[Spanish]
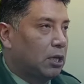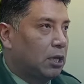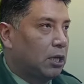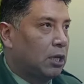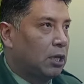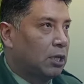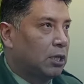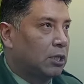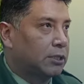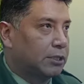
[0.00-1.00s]
Él
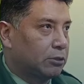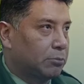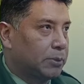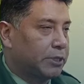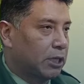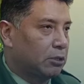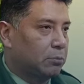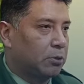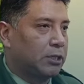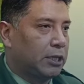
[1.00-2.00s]
eh, está siendo
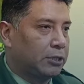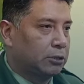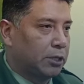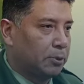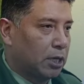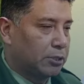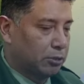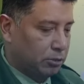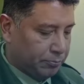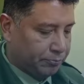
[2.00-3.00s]
investigado por el delito de
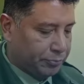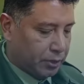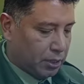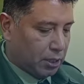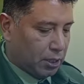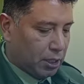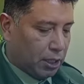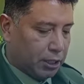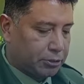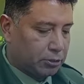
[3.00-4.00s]
violación.
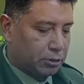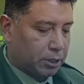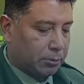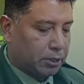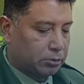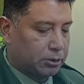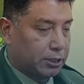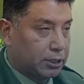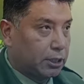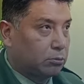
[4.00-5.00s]
El hecho se habría
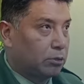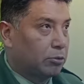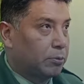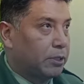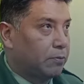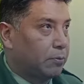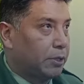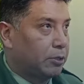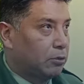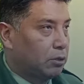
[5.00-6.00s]
suscitado el 9 de
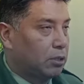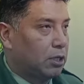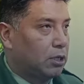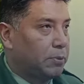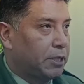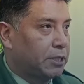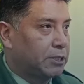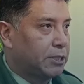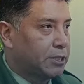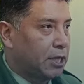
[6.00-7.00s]
febrero, el viernes
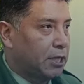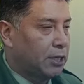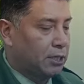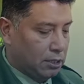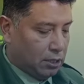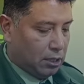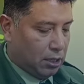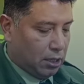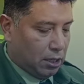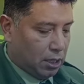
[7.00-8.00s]
de Chaya.
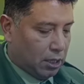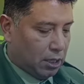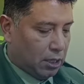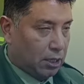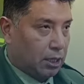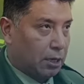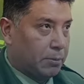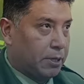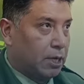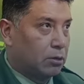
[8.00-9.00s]
Eh,
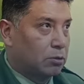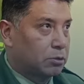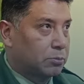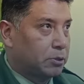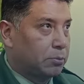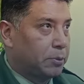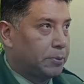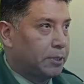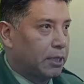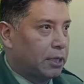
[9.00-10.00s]
habrían consumido
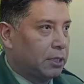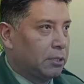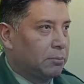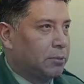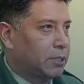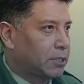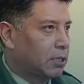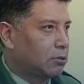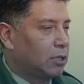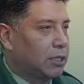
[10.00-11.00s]
bebidas
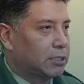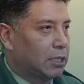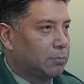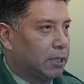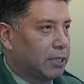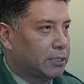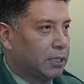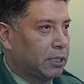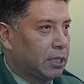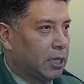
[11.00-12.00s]
alcohólicas, al
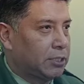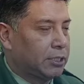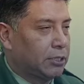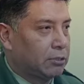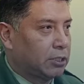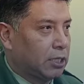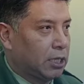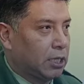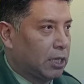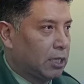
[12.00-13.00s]
parecer, al interior
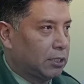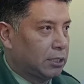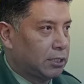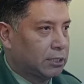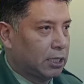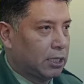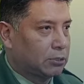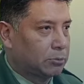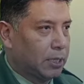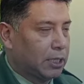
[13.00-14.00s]
de, de esta
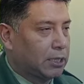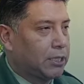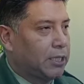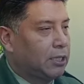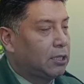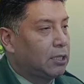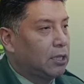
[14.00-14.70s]
subalcaldía